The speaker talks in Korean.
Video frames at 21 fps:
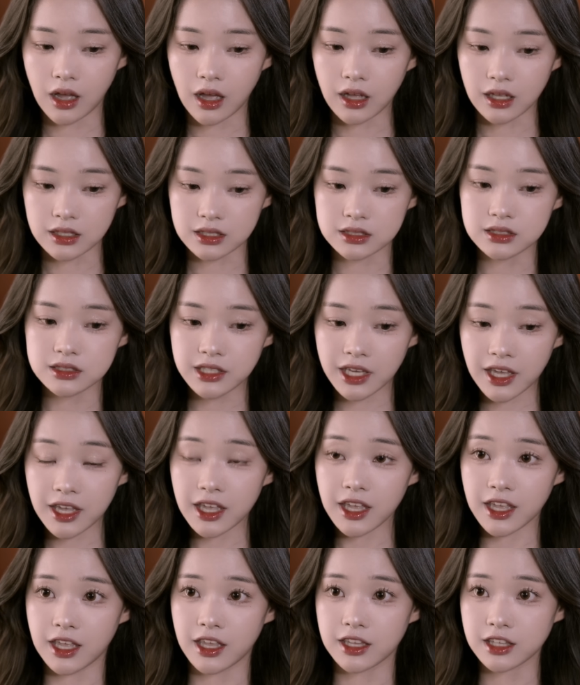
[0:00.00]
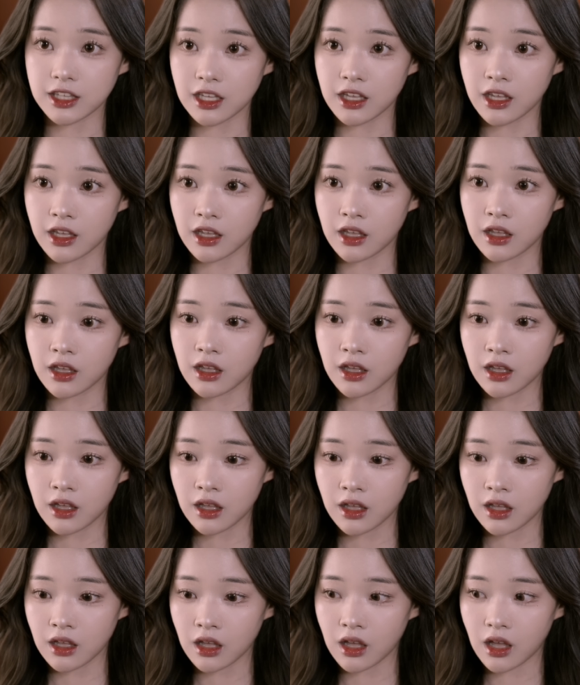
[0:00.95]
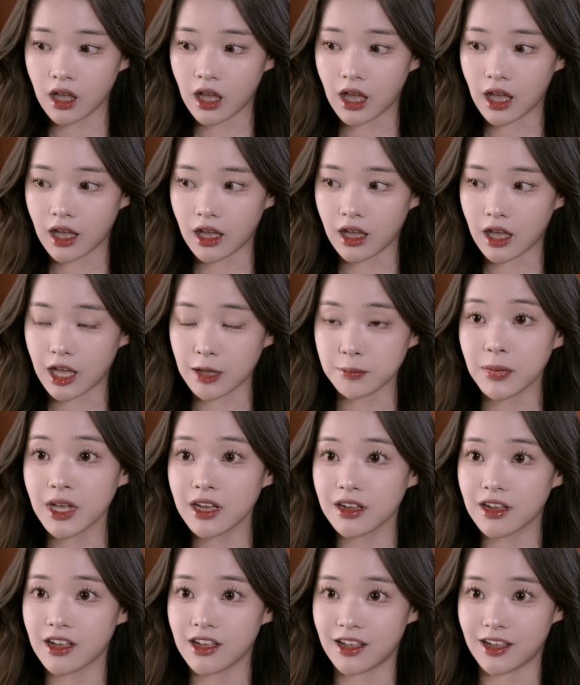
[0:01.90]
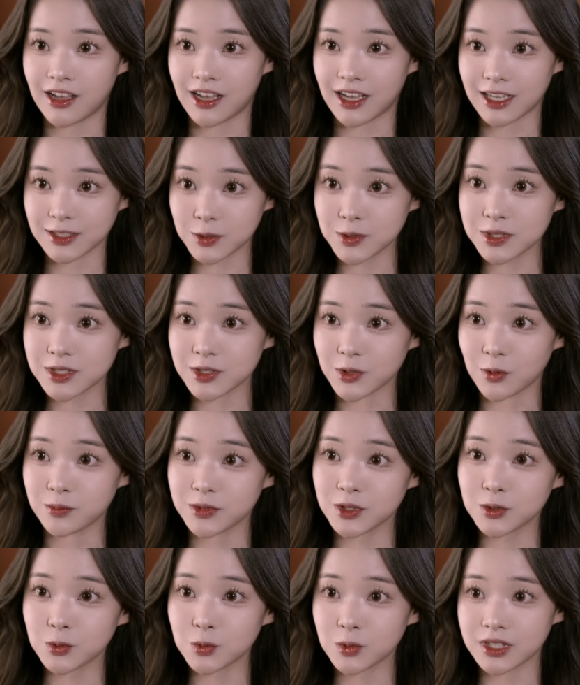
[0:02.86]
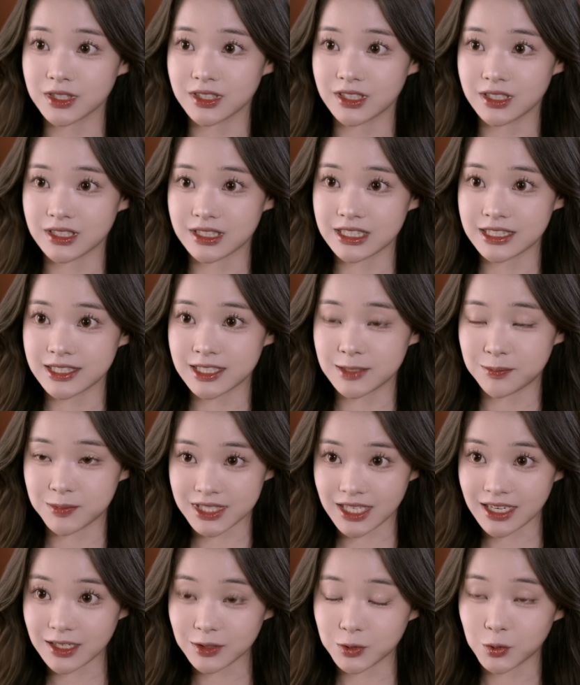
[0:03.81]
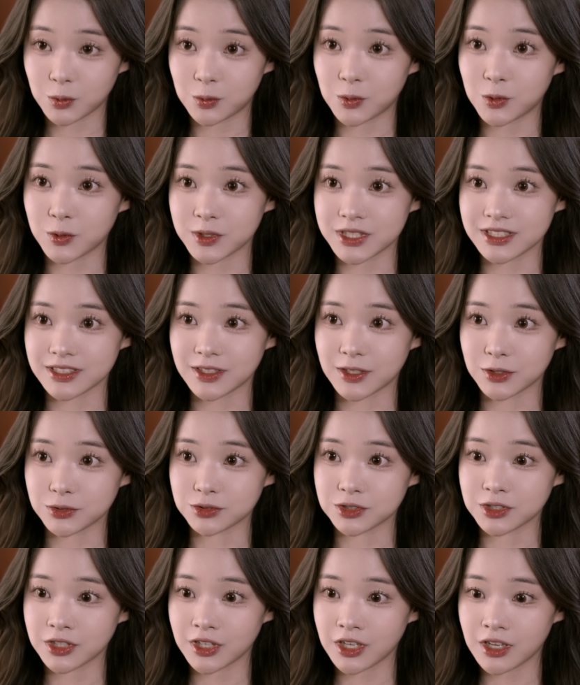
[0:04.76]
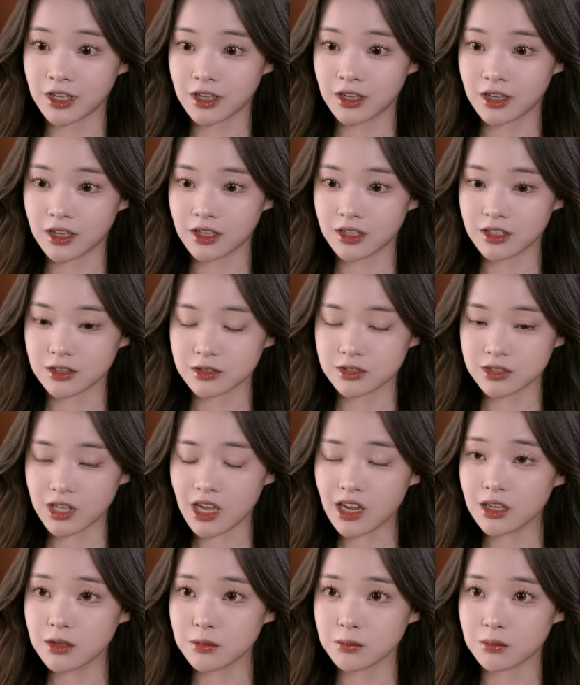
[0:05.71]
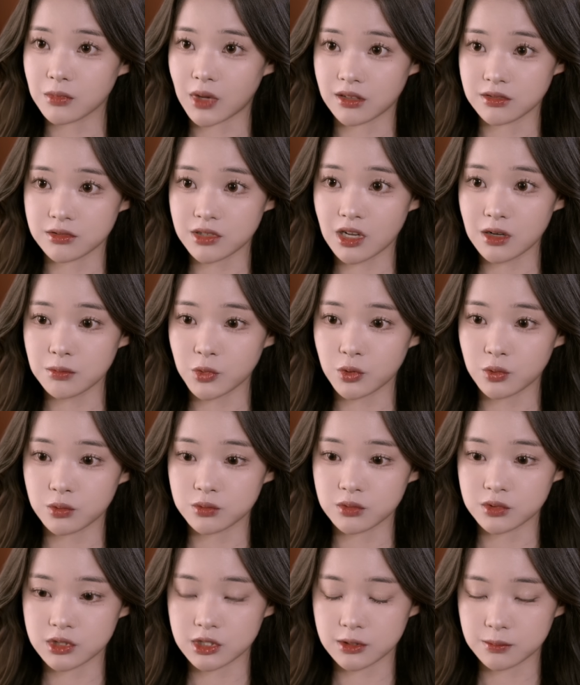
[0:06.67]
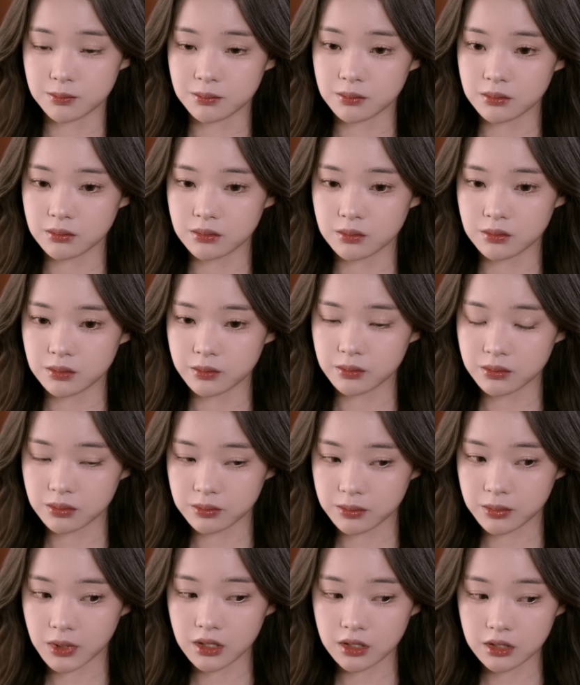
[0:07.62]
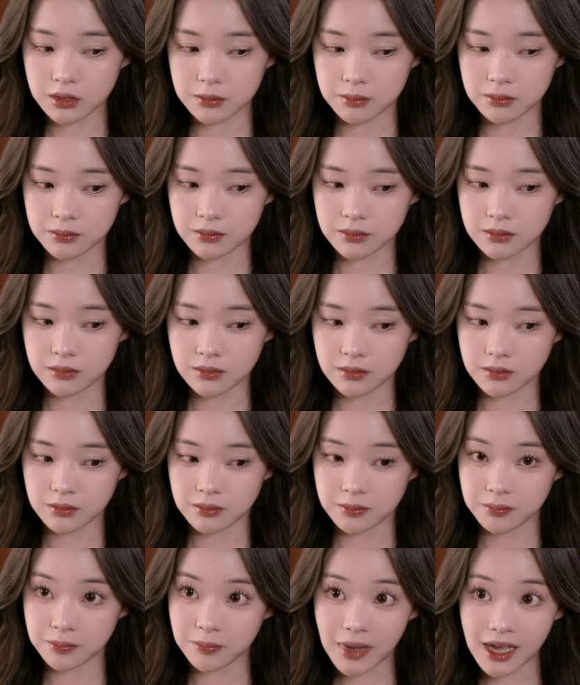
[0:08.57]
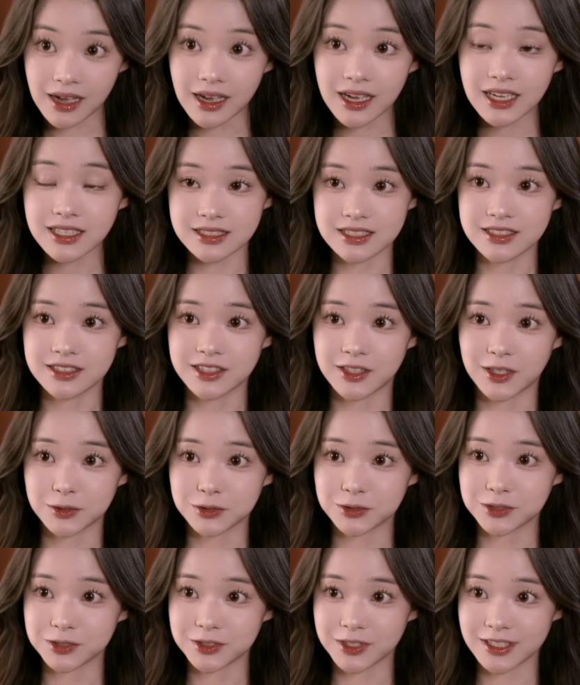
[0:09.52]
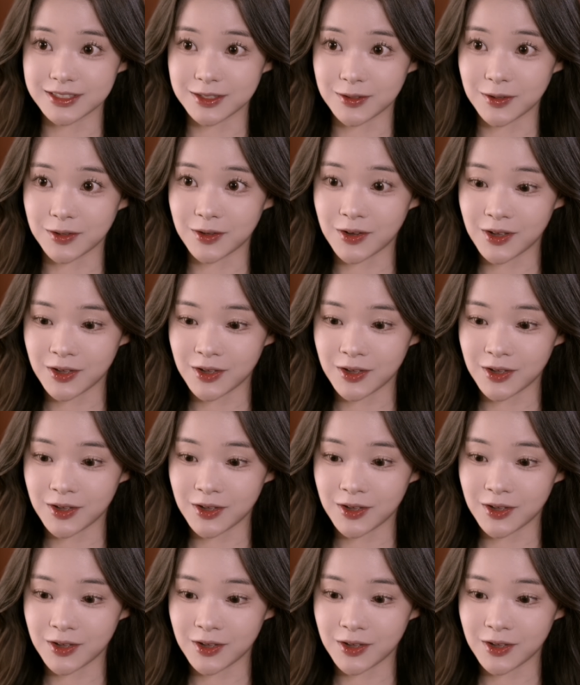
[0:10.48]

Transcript: 아 그게 아빠가 아저씨 없는 동안에 집 잘 돌보고 있으라고. 사람 안 살면 집 빨리 망가진다고 해서요.